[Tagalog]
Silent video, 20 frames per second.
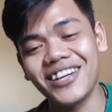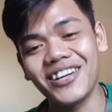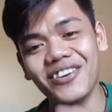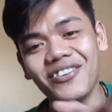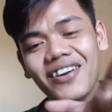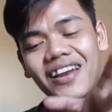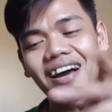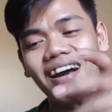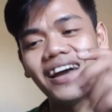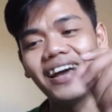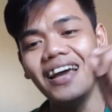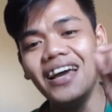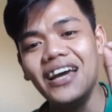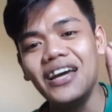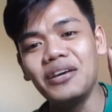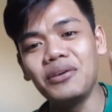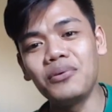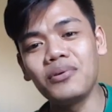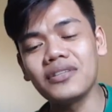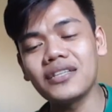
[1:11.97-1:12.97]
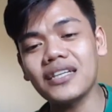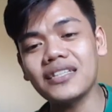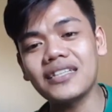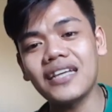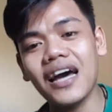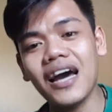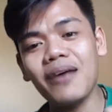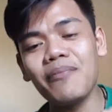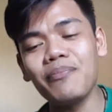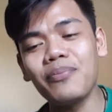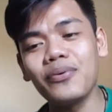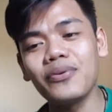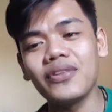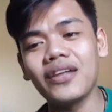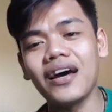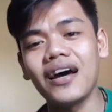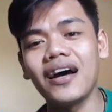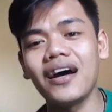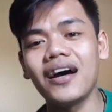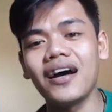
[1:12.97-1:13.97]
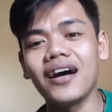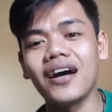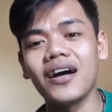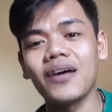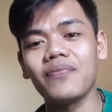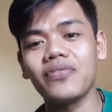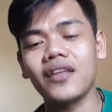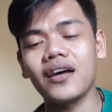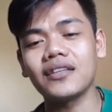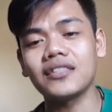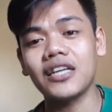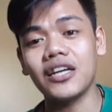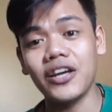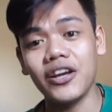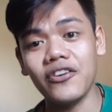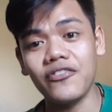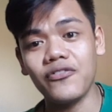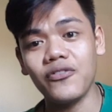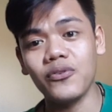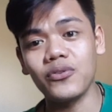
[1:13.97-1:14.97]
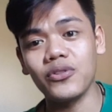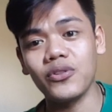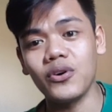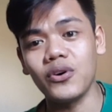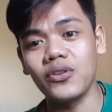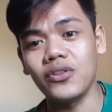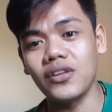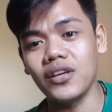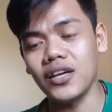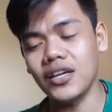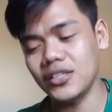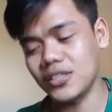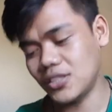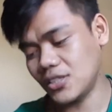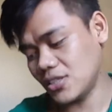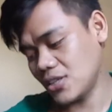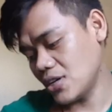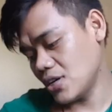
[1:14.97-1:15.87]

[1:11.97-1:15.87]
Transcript: share ko lang, yung saksakan po ng, ng sa earphone doon is,